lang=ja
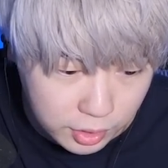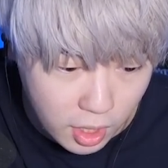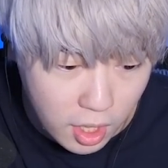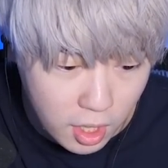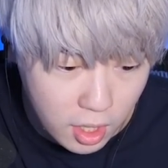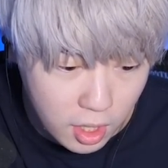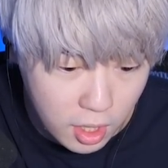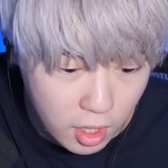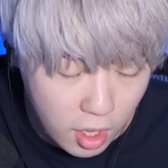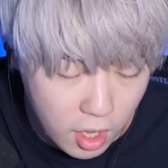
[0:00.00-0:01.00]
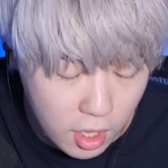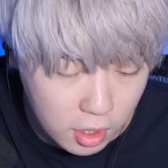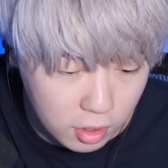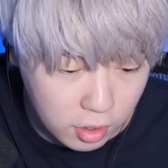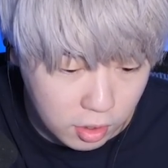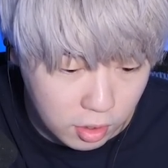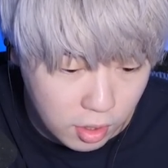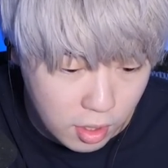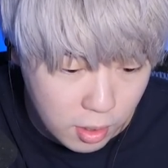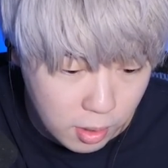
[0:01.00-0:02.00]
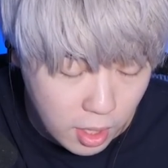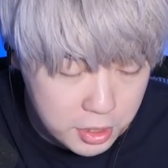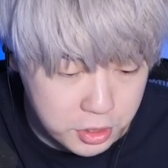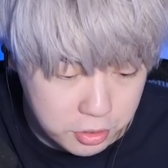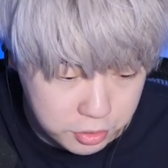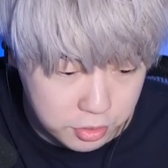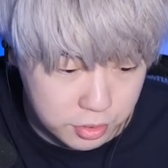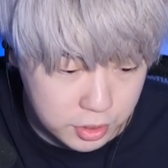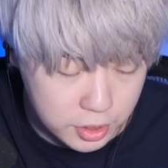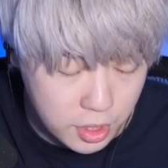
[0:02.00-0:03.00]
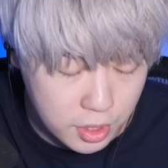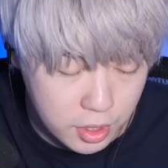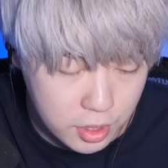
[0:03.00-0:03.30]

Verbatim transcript: ガー、あーカージナルスですね。